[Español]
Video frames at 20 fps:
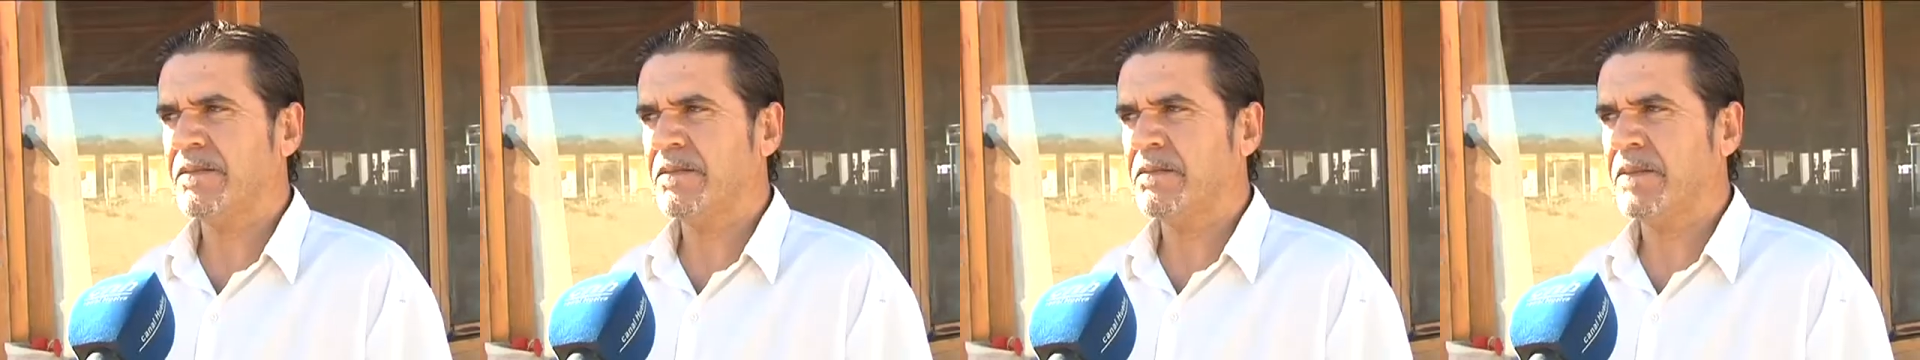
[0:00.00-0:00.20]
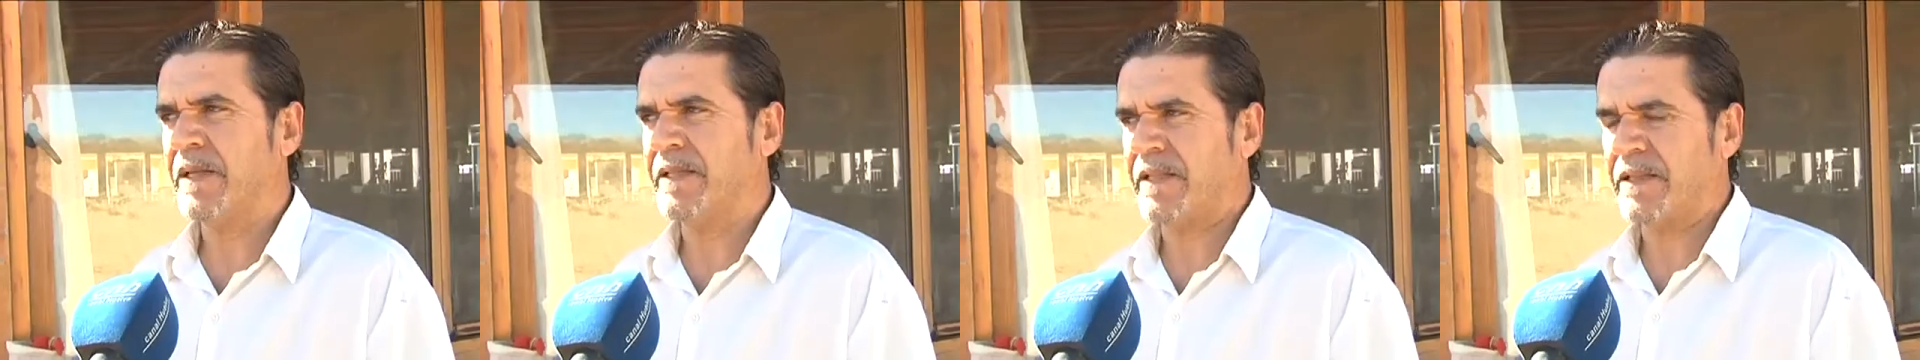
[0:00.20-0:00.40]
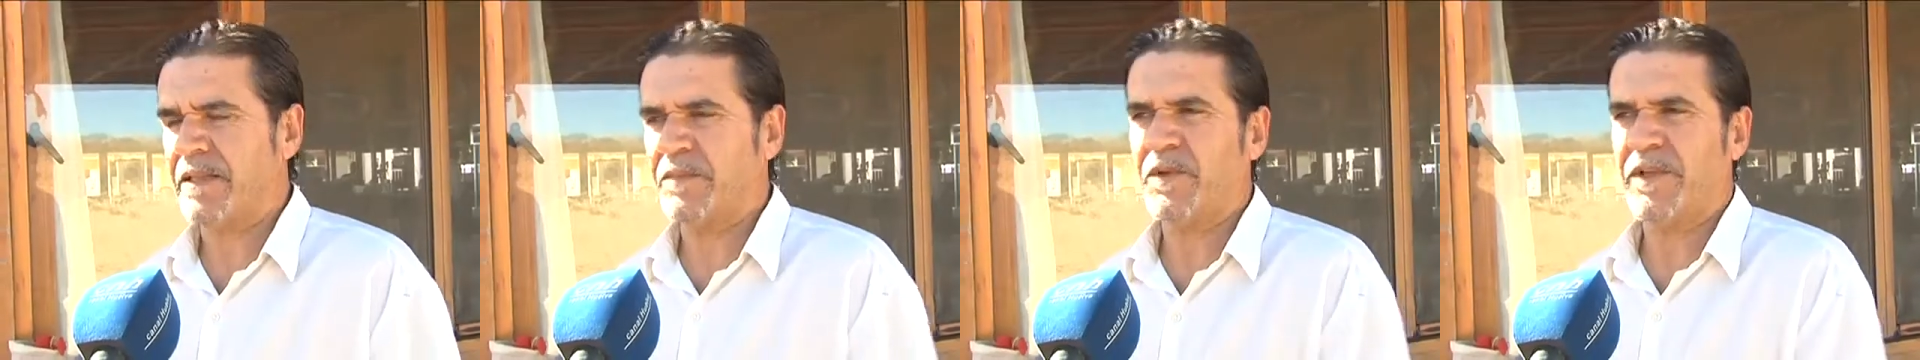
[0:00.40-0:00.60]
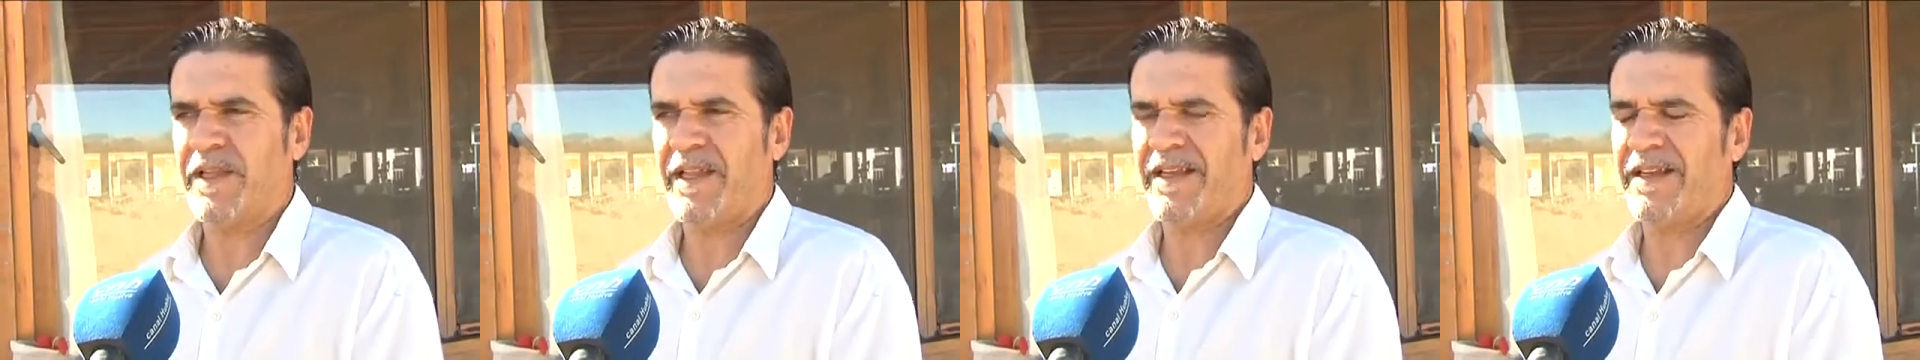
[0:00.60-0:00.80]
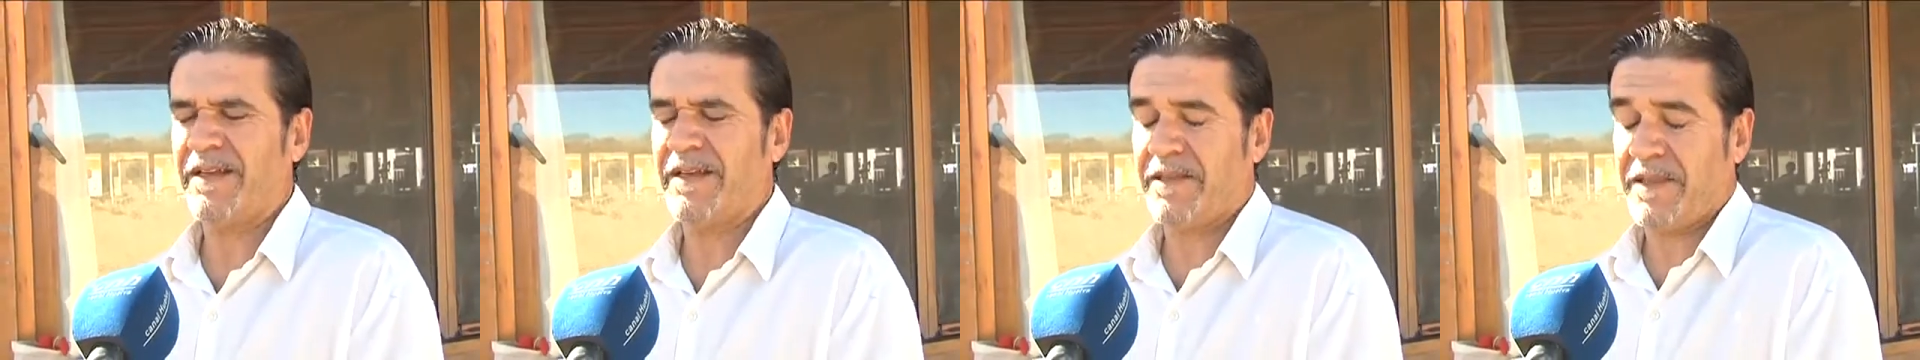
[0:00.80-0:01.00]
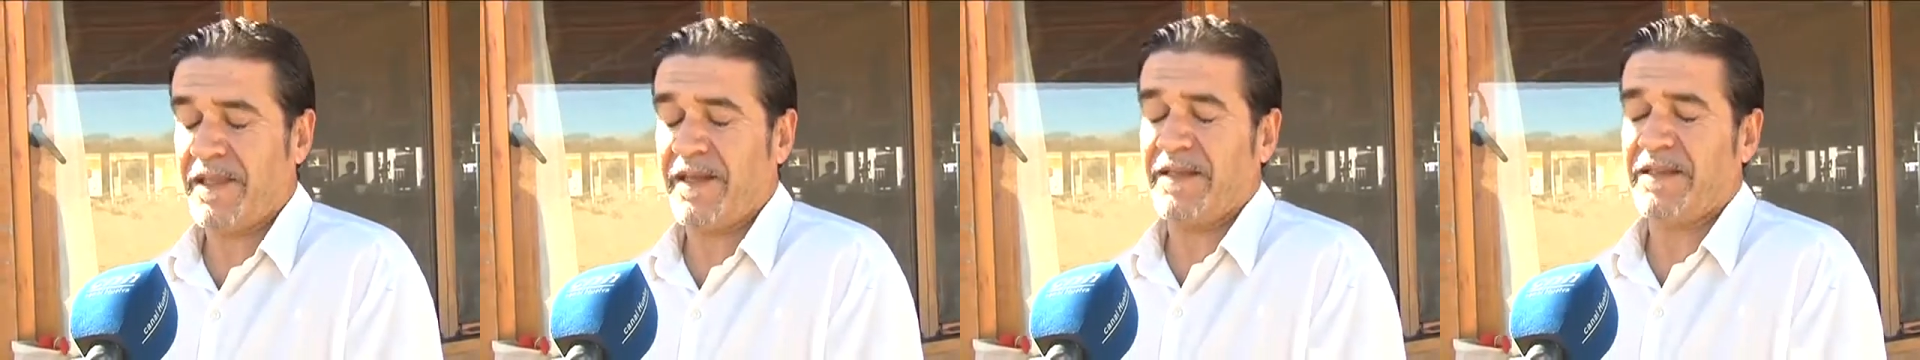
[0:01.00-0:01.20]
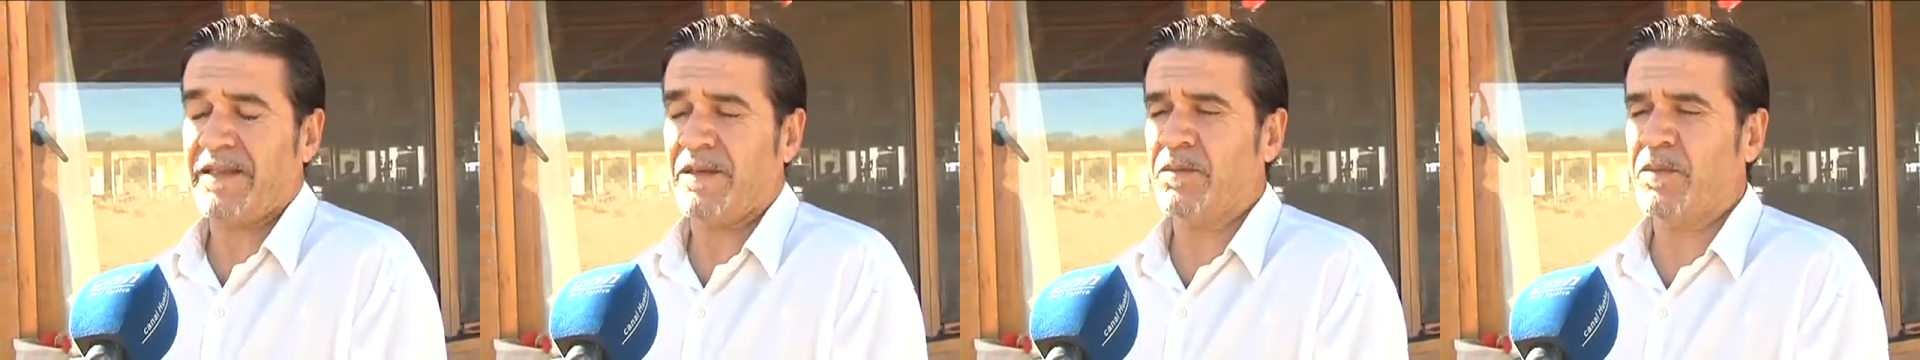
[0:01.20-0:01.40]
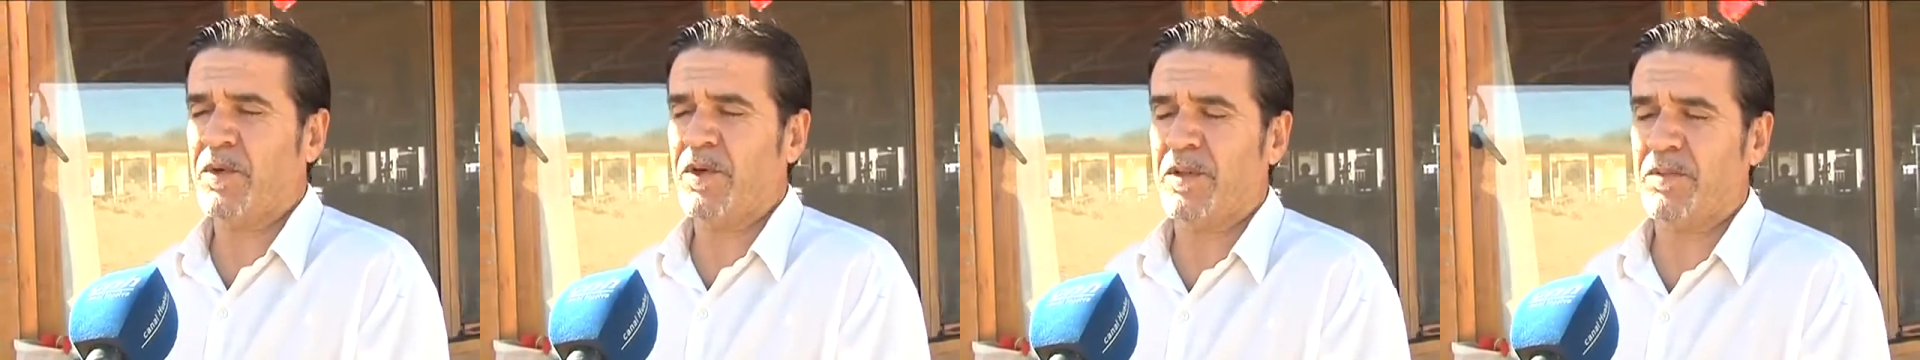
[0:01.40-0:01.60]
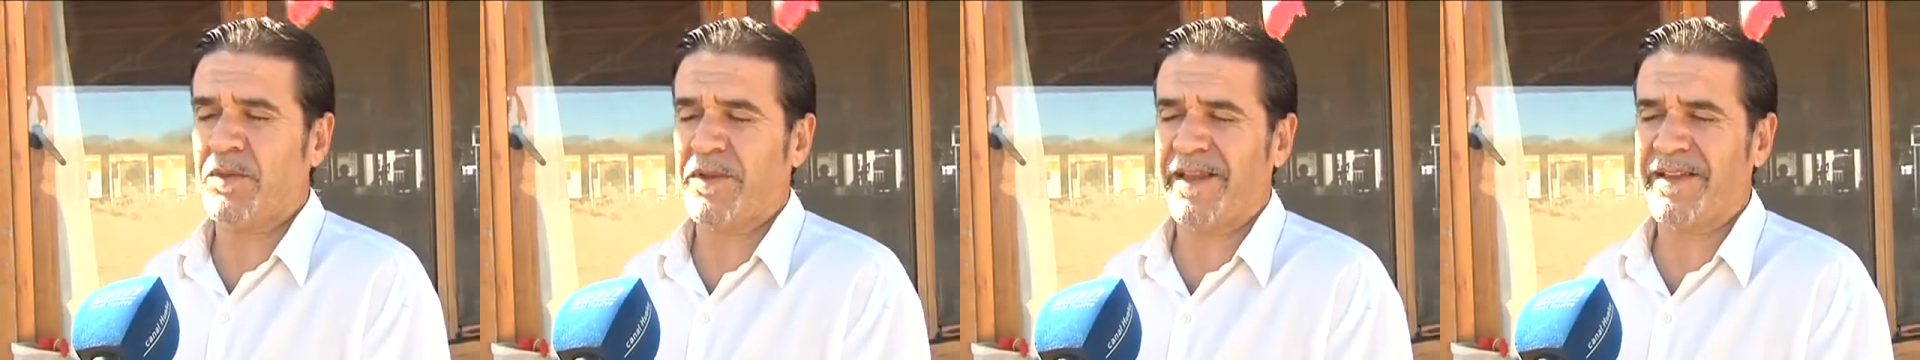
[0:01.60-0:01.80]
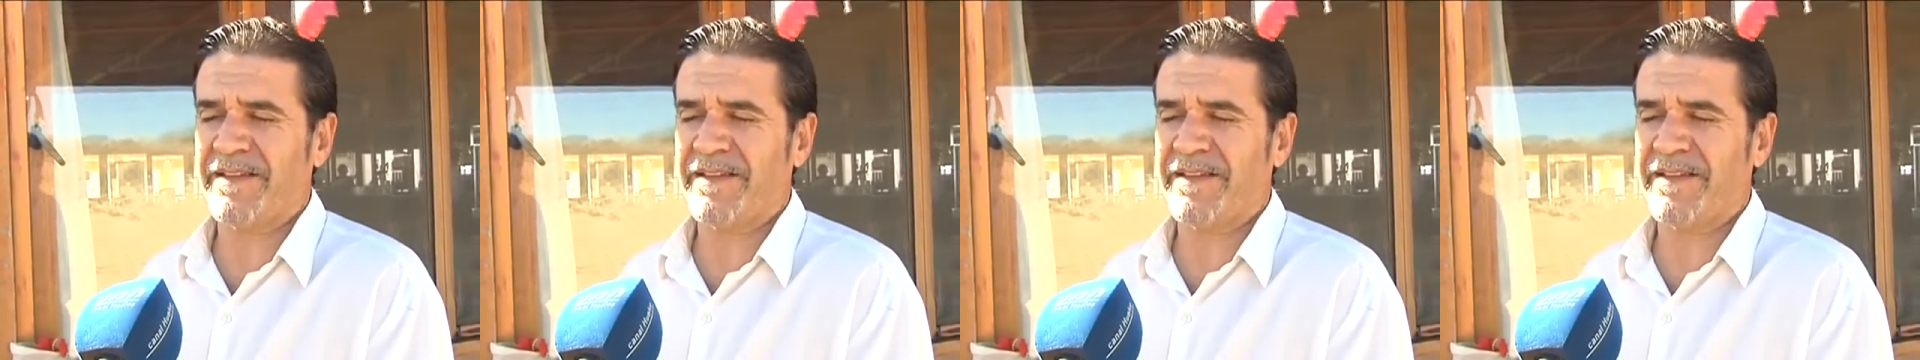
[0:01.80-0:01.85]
bastante poder, o sea, que tengan un poco de poder